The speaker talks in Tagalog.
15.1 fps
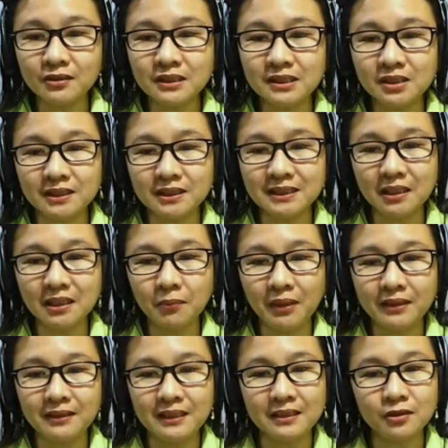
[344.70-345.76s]
concerns
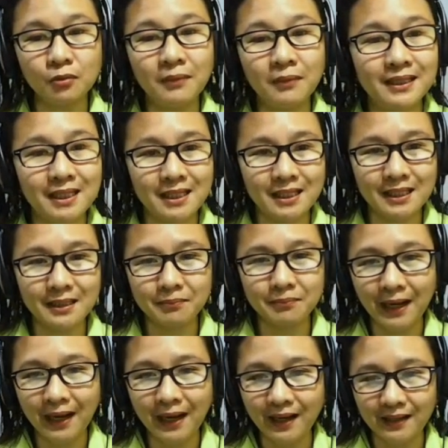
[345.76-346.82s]
naman dito
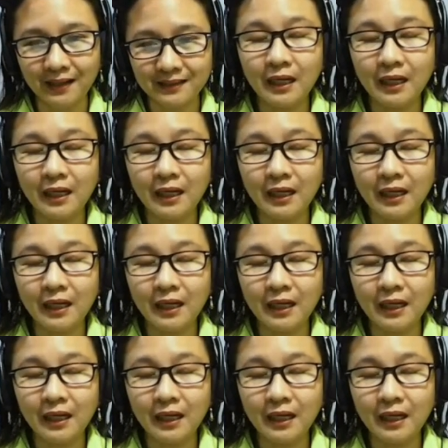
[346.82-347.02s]
mag-iiba.